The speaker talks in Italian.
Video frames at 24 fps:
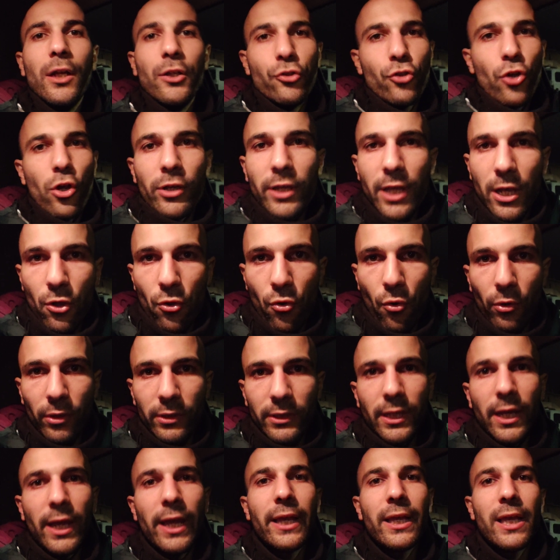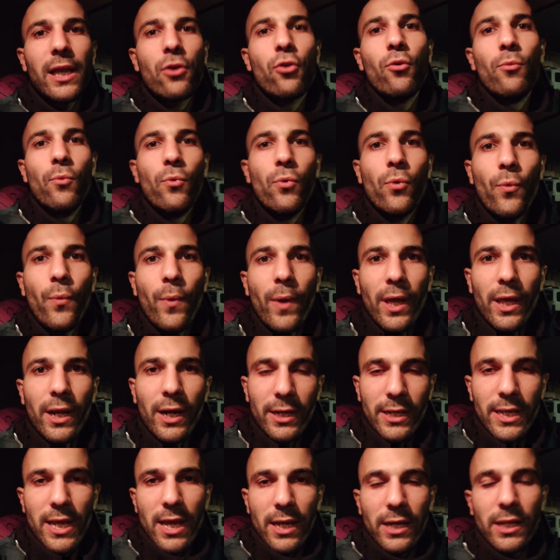Ciò che conta è che comunque
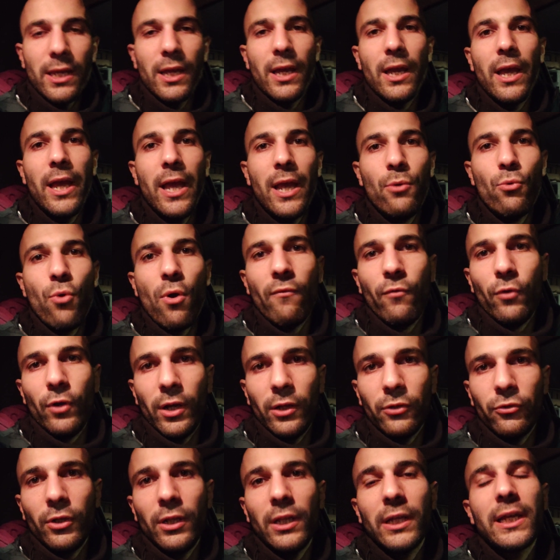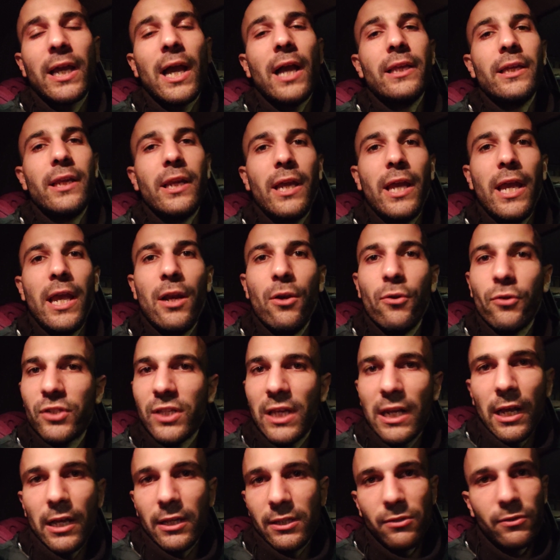Ranieri è il nuovo allenatore del Cagliari e lo
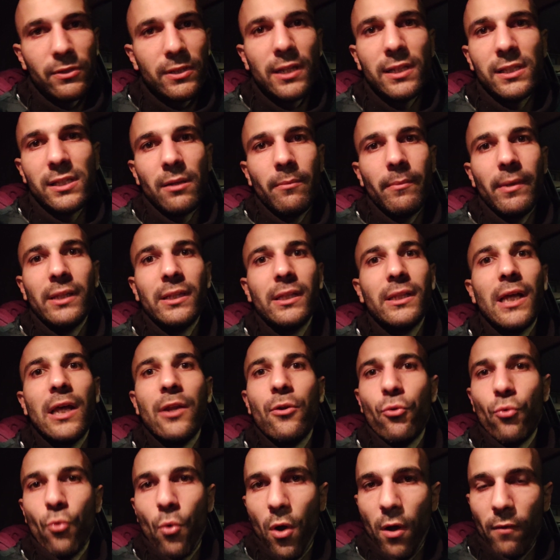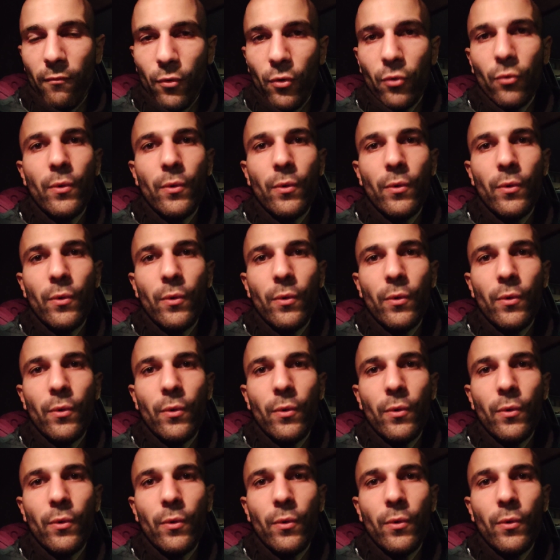sarà sostanzialmente da anno nuovo.